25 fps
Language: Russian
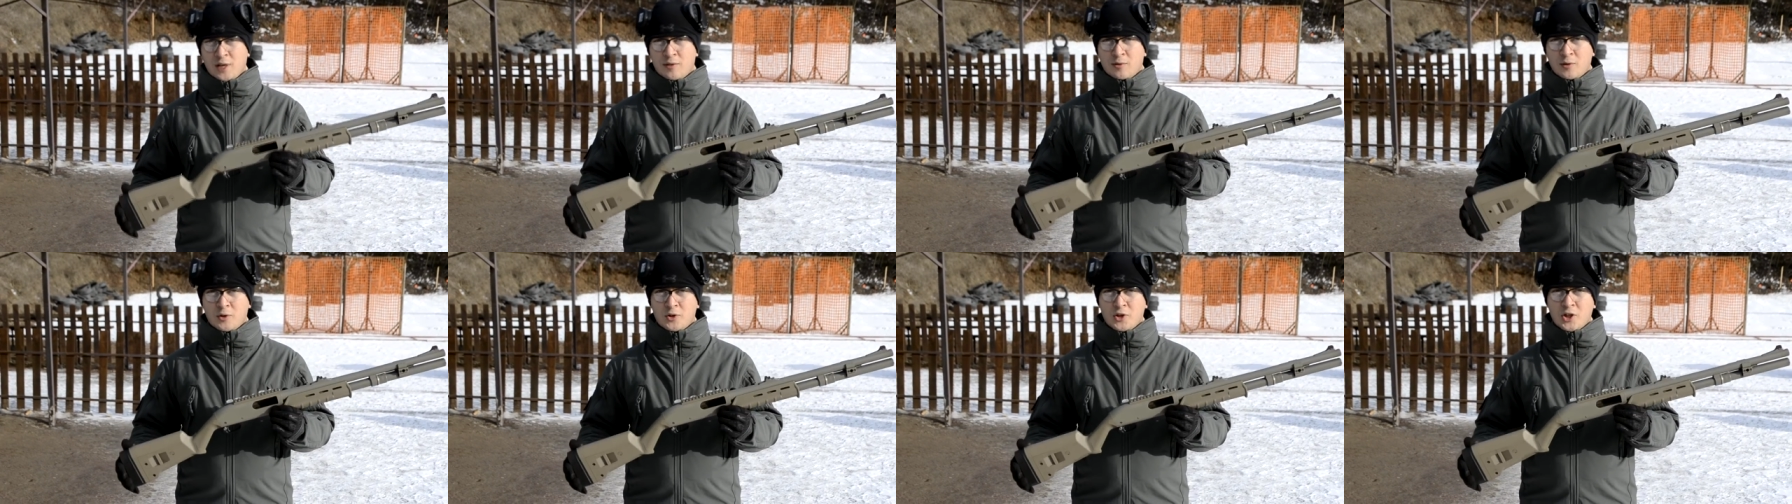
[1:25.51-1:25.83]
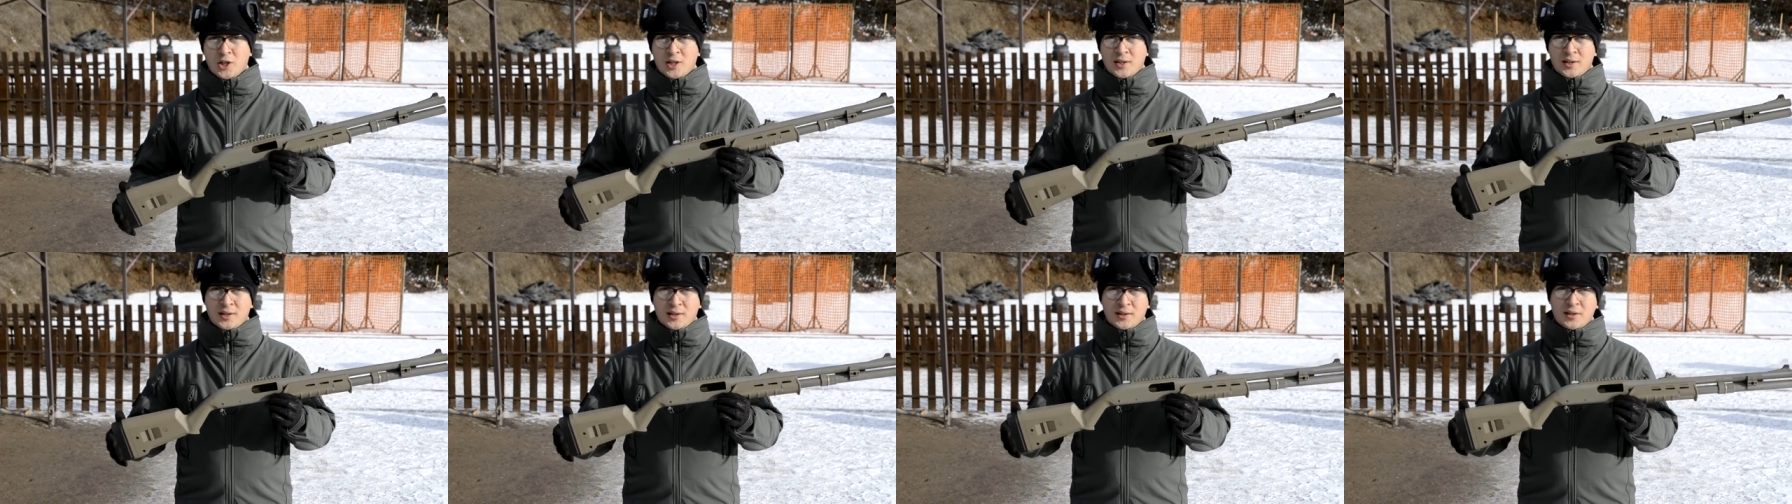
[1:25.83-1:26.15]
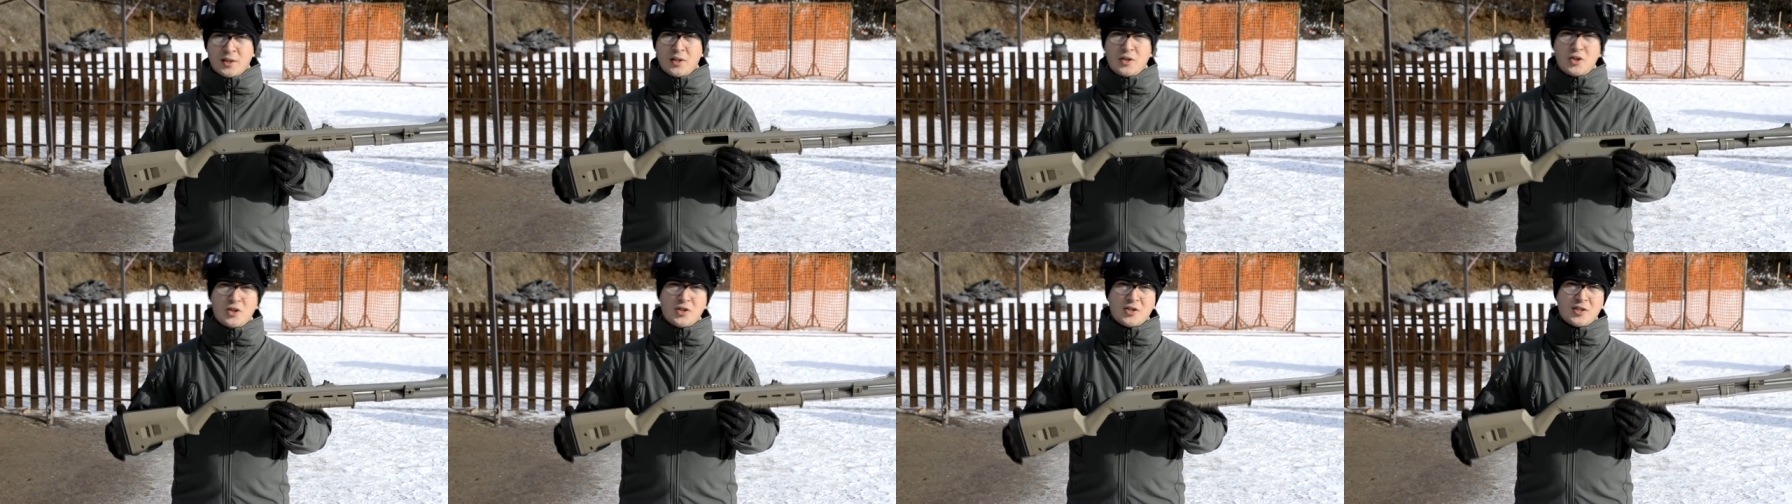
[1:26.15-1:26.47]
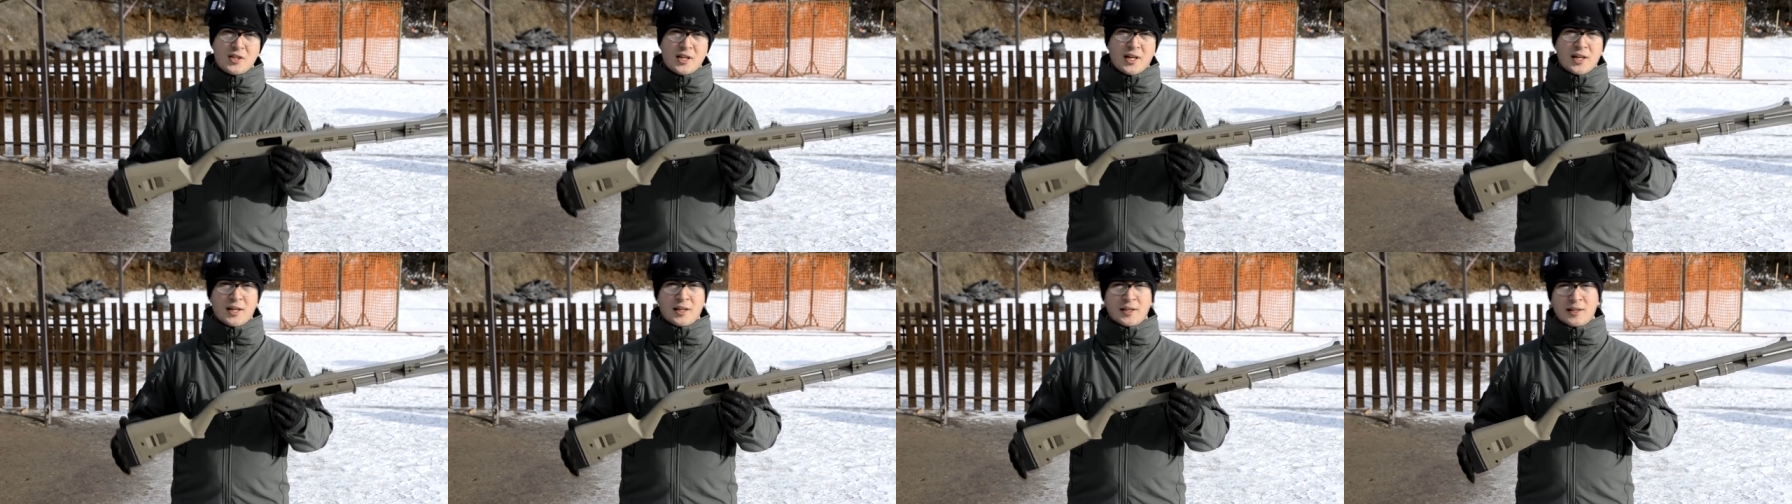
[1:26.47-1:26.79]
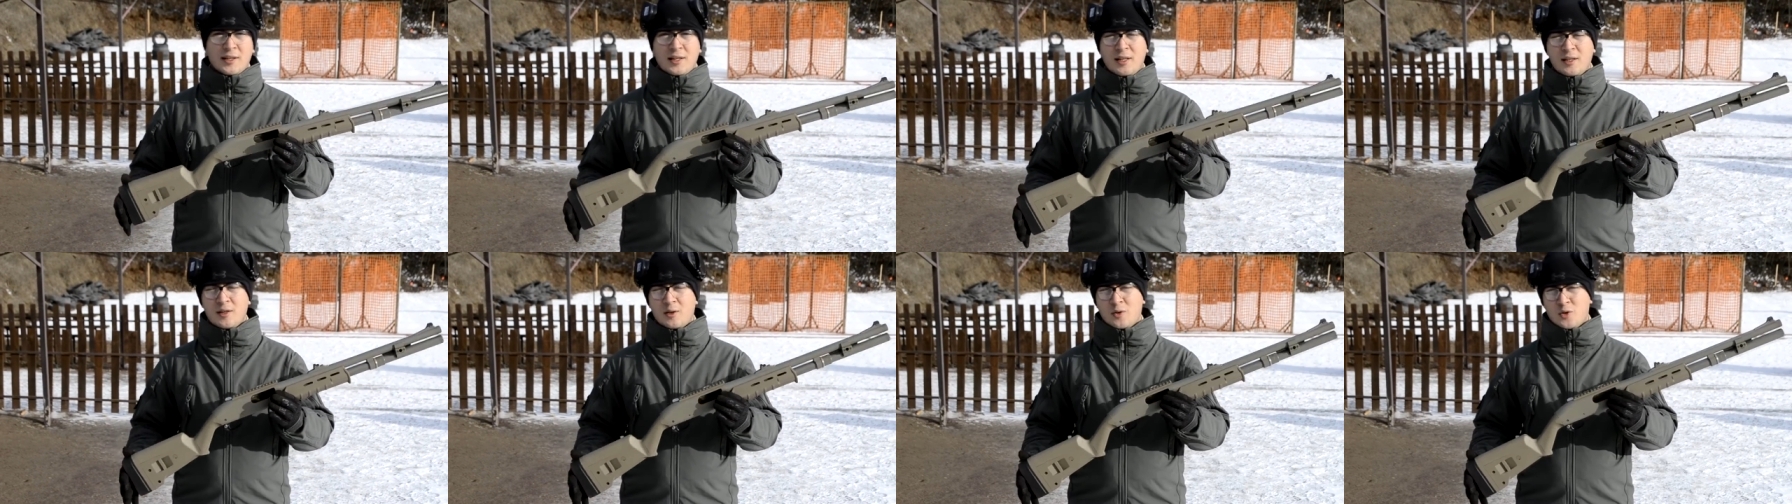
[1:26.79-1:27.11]
включая тактическое
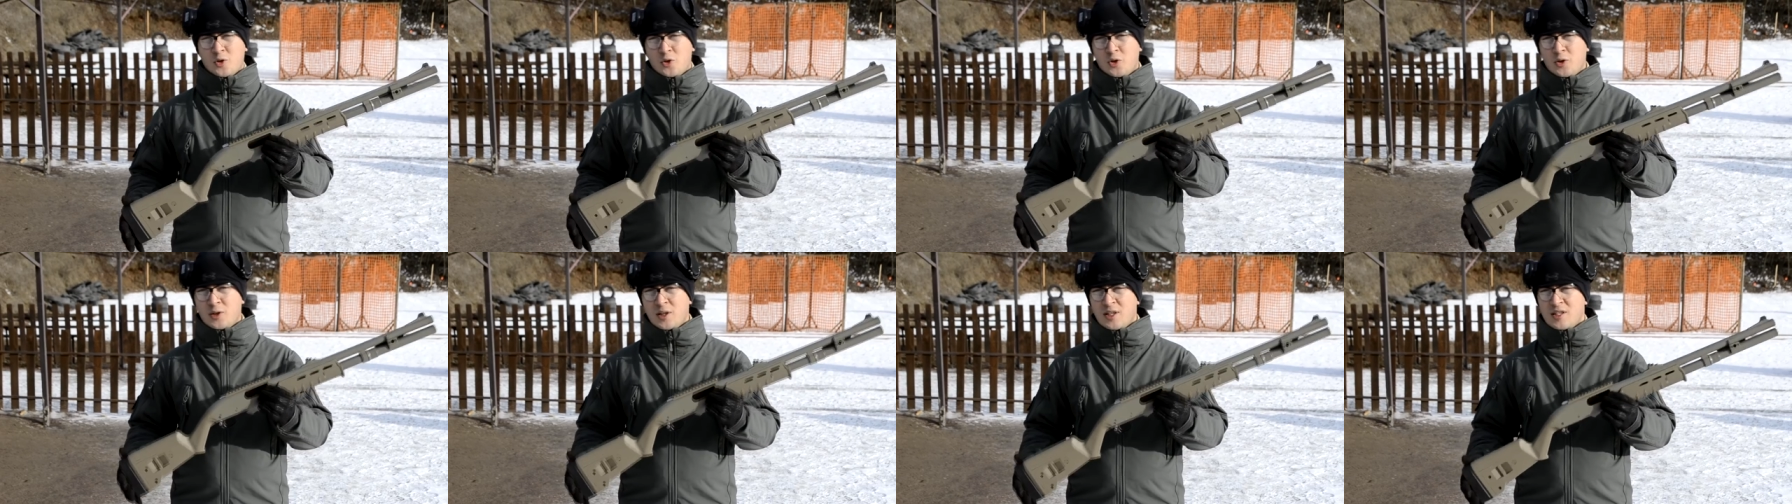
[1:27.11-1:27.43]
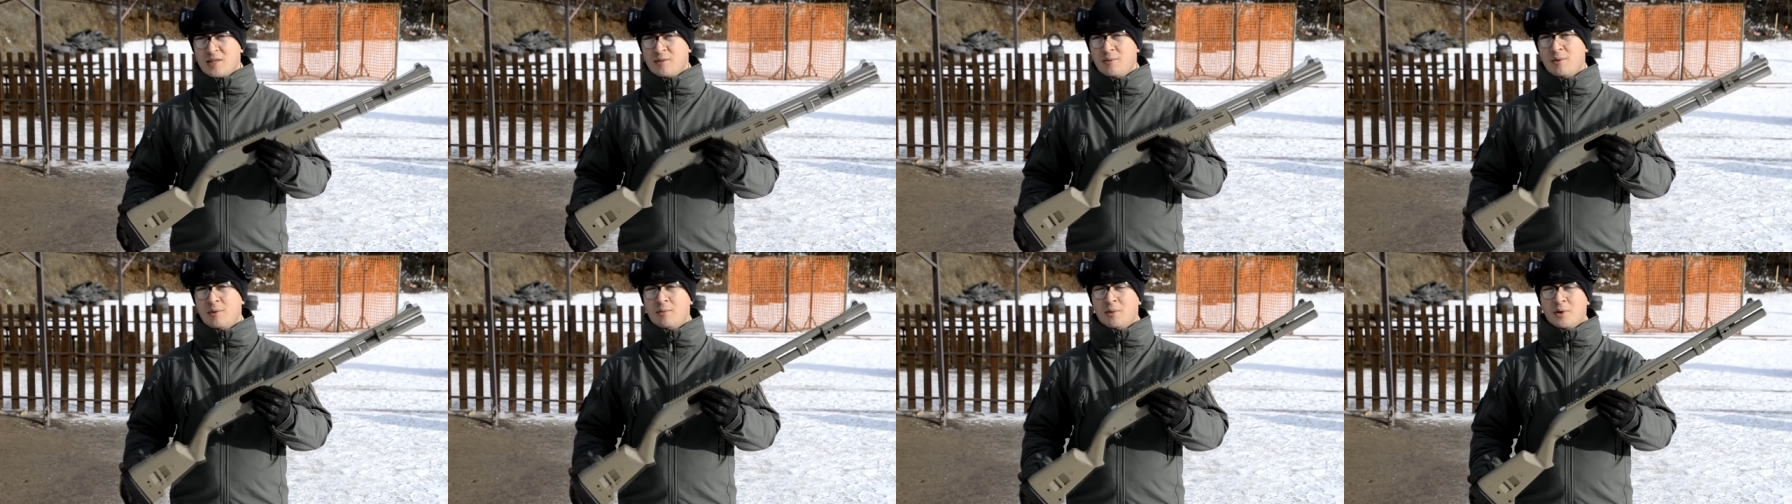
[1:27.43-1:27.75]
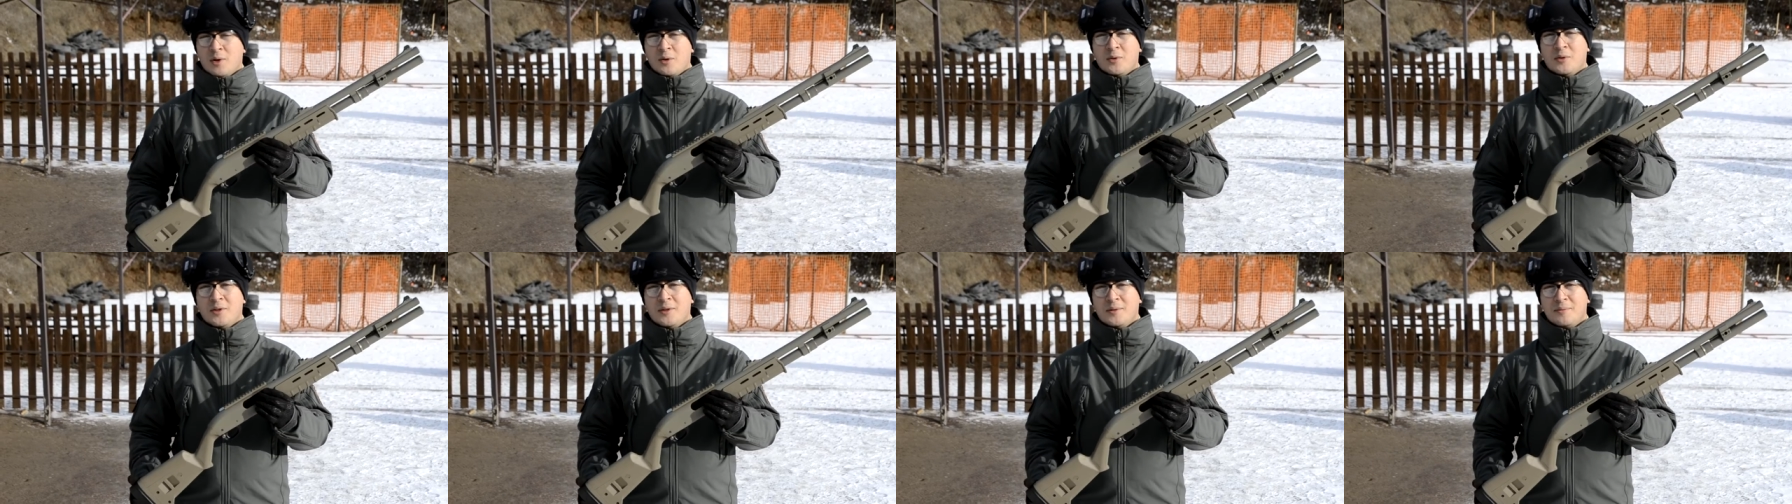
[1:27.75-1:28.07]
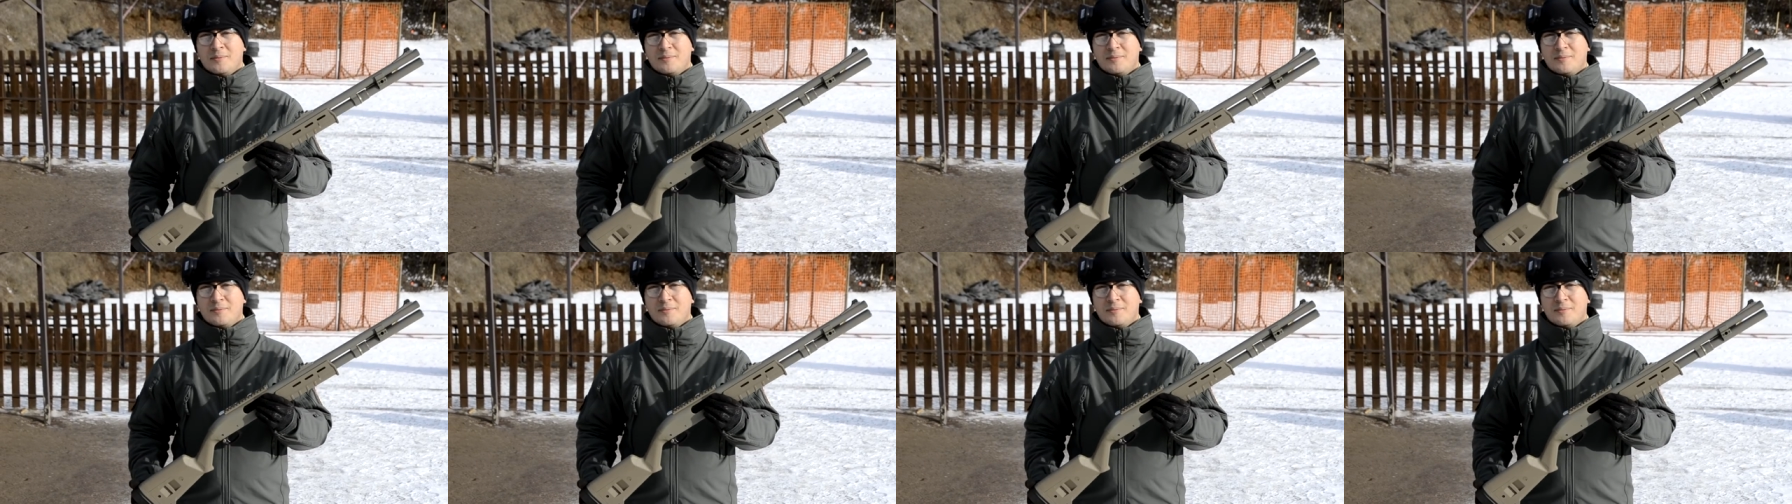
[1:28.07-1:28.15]
или ружье для самообороны.